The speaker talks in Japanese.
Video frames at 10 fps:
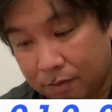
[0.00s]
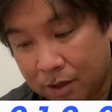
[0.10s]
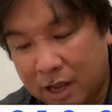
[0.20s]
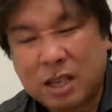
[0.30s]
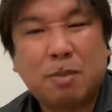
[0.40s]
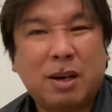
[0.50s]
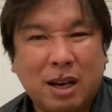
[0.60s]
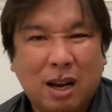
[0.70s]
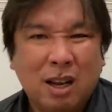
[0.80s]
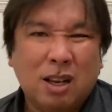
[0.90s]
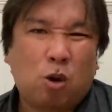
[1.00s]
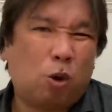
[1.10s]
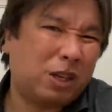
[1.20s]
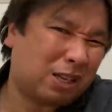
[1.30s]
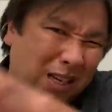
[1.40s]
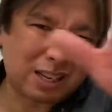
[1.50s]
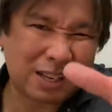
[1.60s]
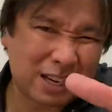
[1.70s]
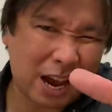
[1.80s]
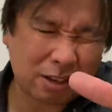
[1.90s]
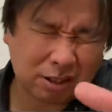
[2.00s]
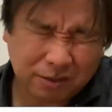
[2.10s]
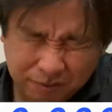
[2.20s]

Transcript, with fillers: で、ジャバリア、ここで佐々木チェック。